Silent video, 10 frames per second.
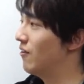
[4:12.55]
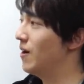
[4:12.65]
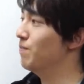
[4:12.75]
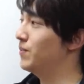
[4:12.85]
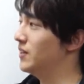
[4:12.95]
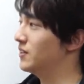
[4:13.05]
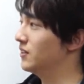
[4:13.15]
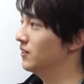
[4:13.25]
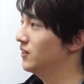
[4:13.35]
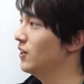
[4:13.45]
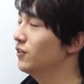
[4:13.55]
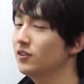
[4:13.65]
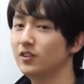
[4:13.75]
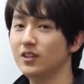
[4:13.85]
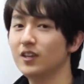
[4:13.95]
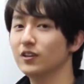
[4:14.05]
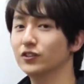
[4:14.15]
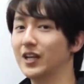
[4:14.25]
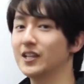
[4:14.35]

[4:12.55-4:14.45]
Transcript: ワンピースっていう風にふ